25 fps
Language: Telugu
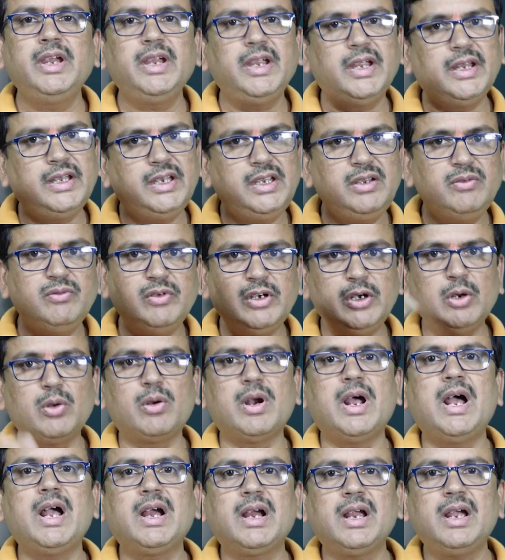ఏది వీళ్ళు
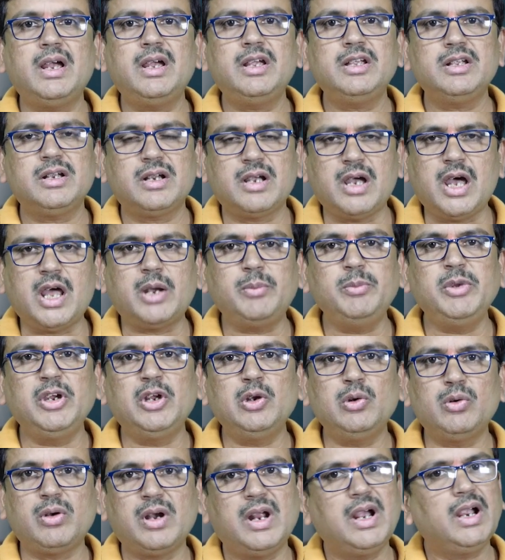రాక
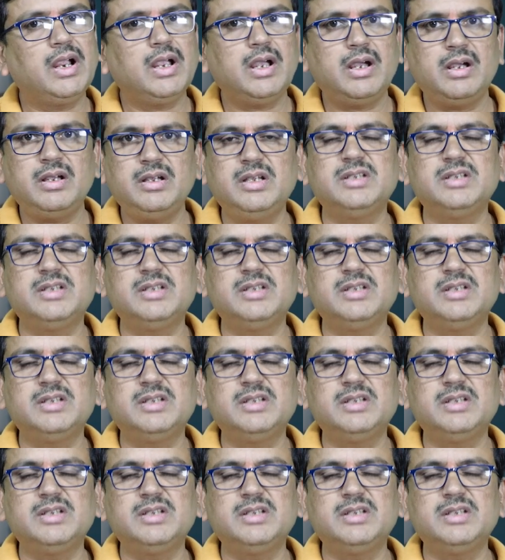కార్మికులు రాక